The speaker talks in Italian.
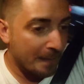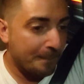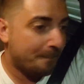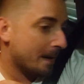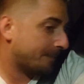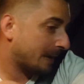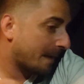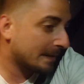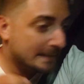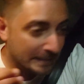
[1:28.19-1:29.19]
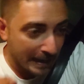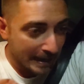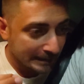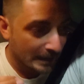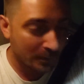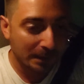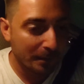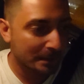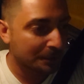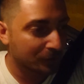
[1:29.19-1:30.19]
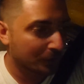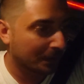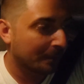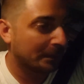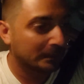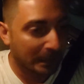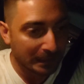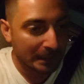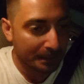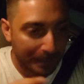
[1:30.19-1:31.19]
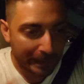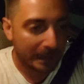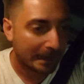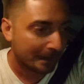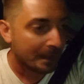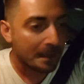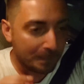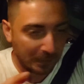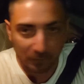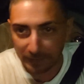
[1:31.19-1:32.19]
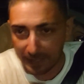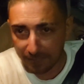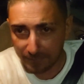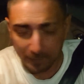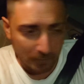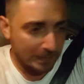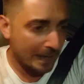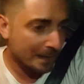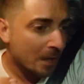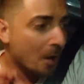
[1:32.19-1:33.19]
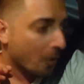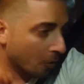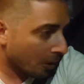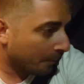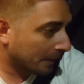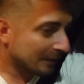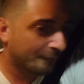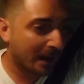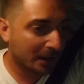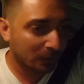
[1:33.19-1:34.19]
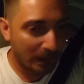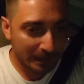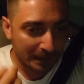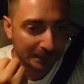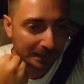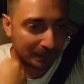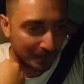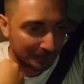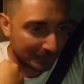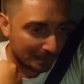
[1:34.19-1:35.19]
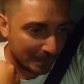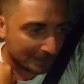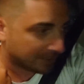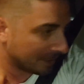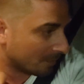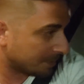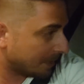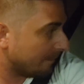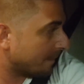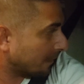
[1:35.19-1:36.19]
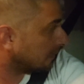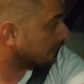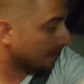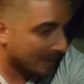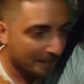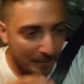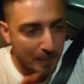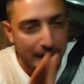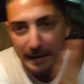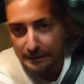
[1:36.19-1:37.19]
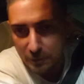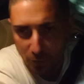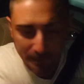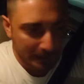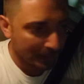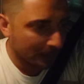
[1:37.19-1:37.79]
e poi per avizzata quindi questi giorni potete andare lì pagare prenotarvi ok o potete farlo anche direttamente da me cioè ossia vi prenotate da me ma poi pagate a lui